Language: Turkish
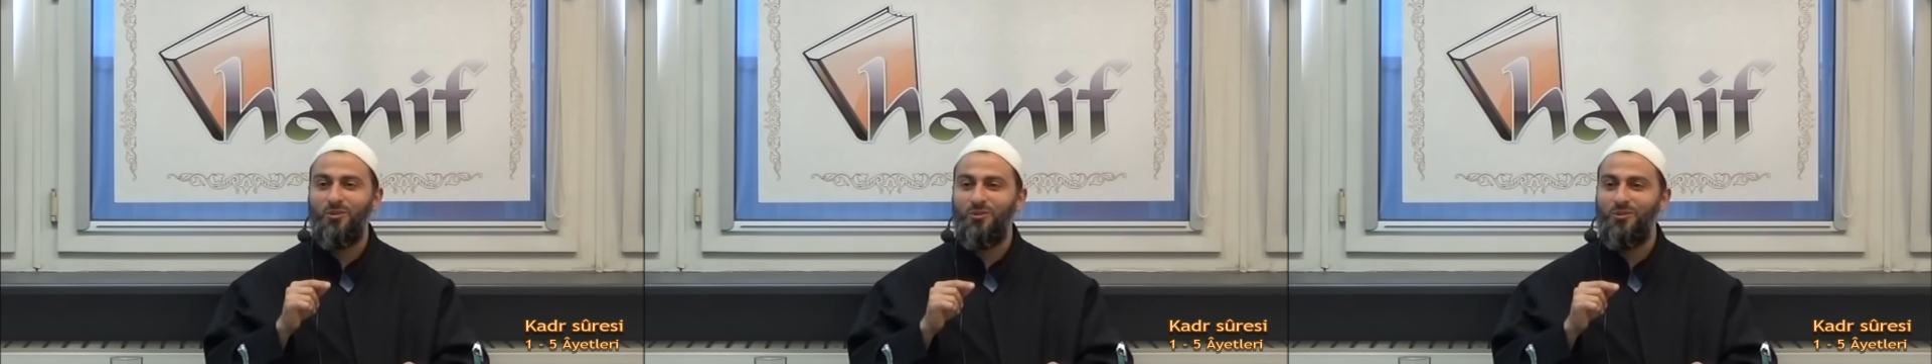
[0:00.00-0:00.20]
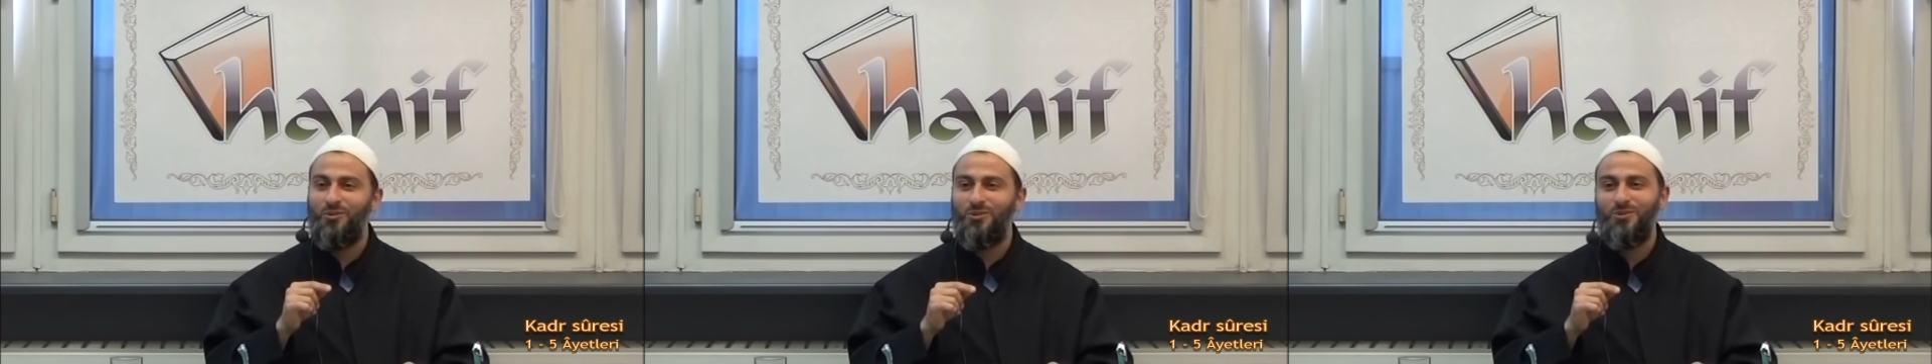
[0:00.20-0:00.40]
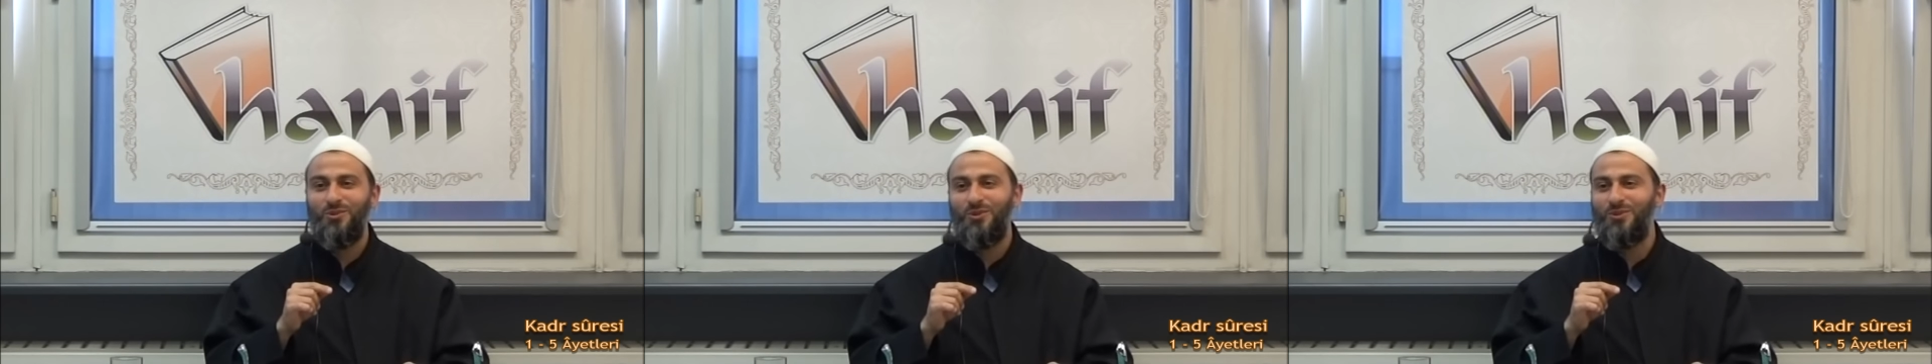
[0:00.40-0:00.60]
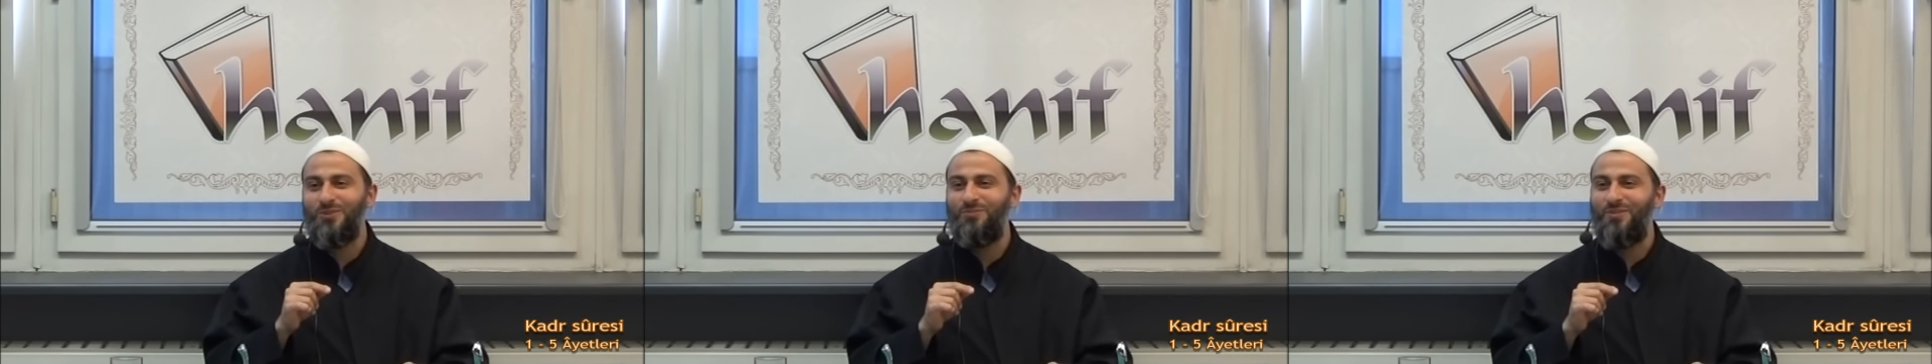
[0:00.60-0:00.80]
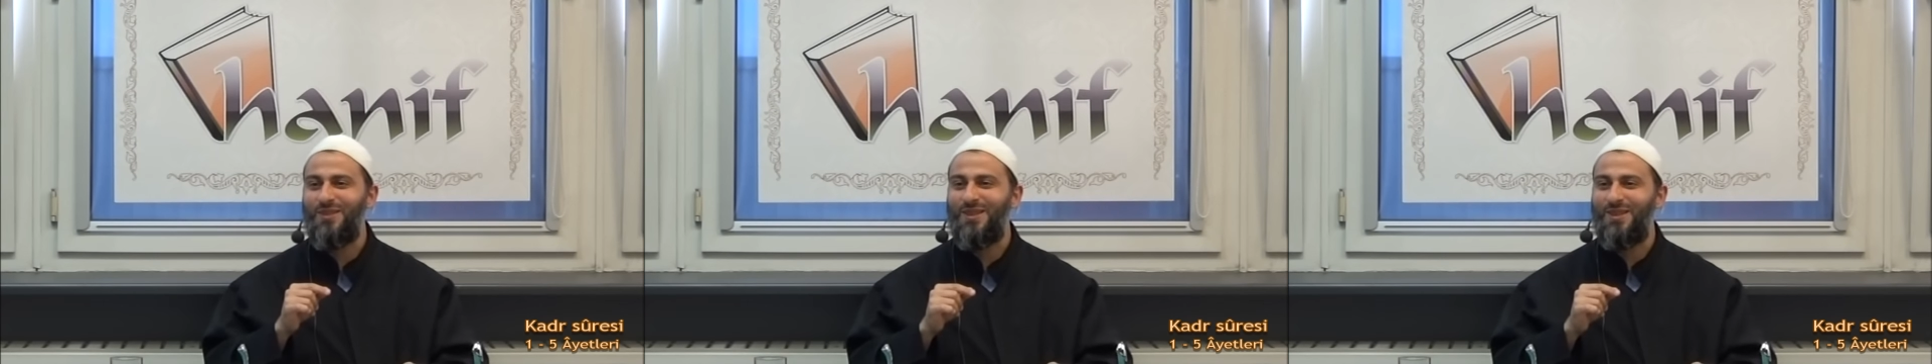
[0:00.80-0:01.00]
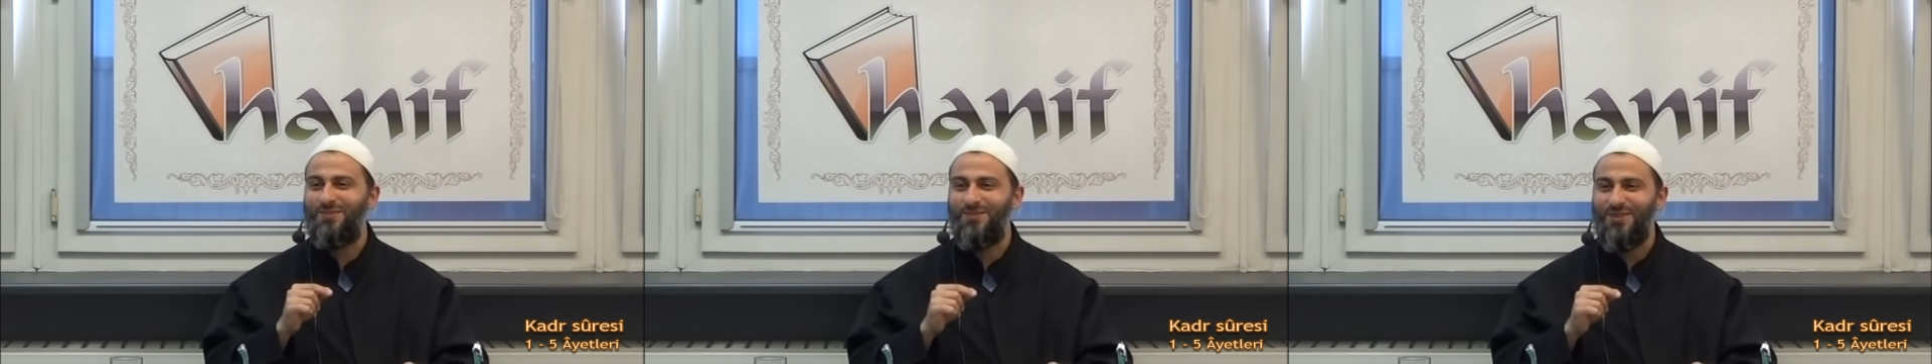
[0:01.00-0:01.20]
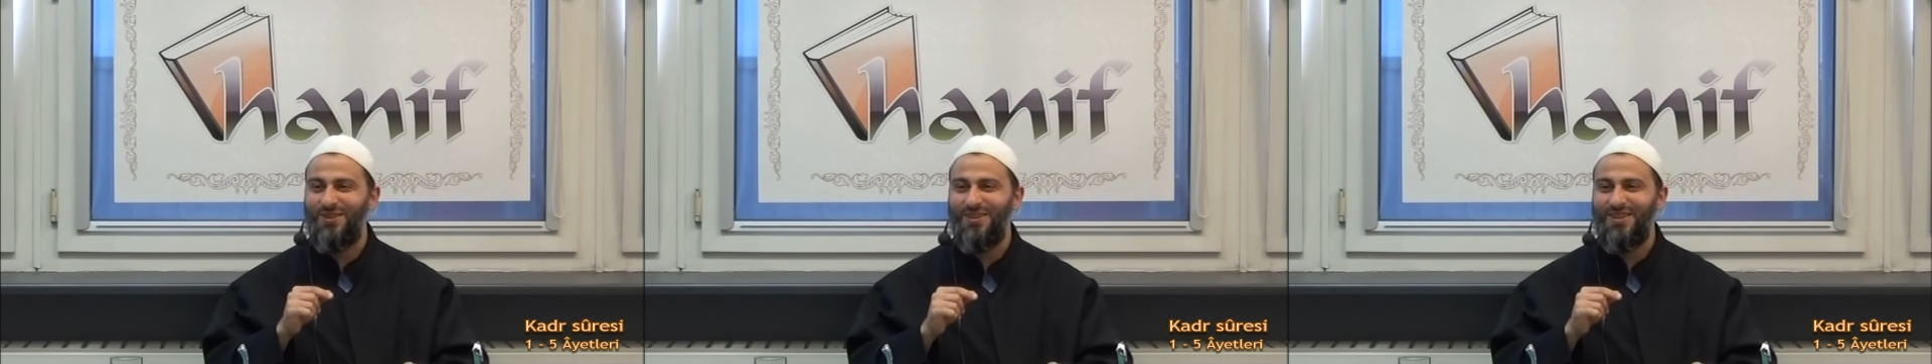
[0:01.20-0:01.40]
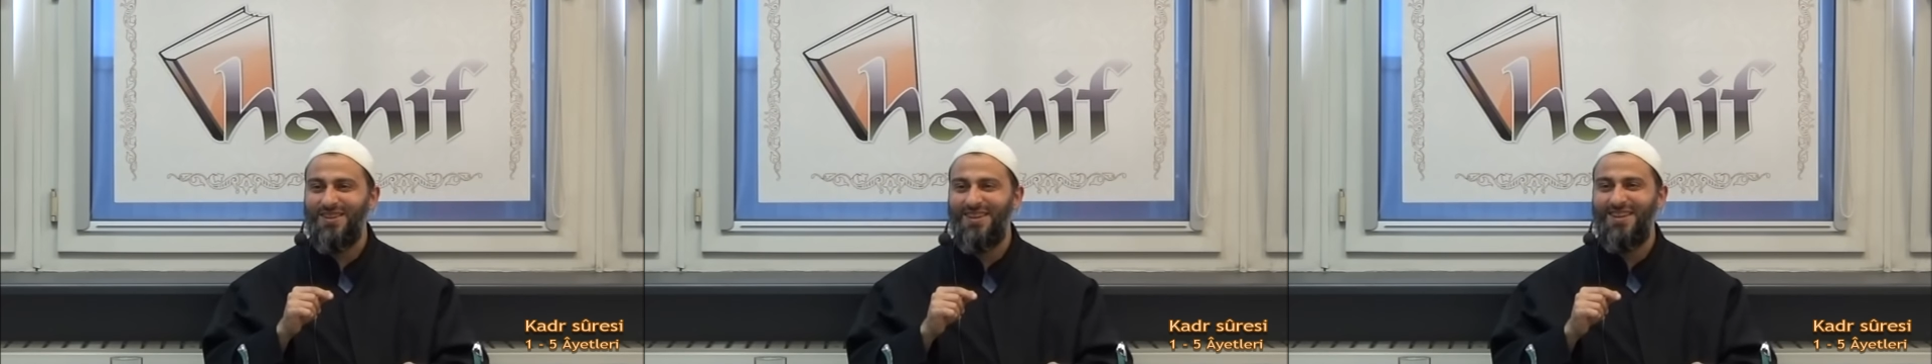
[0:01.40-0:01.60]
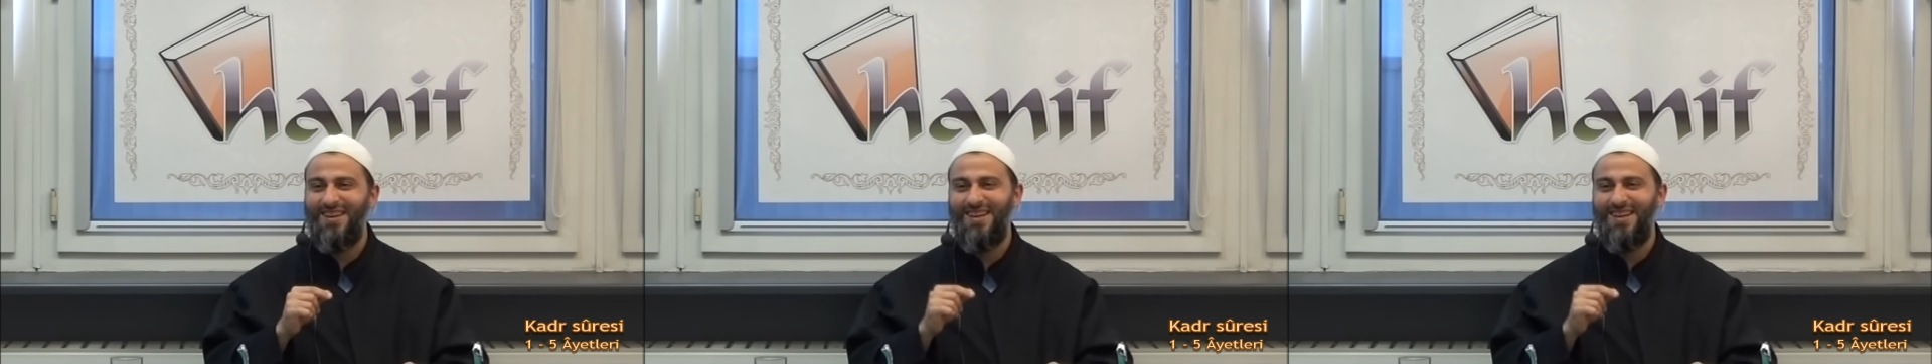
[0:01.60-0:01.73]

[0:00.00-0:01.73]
olduğunu sordun mu dedim diyor.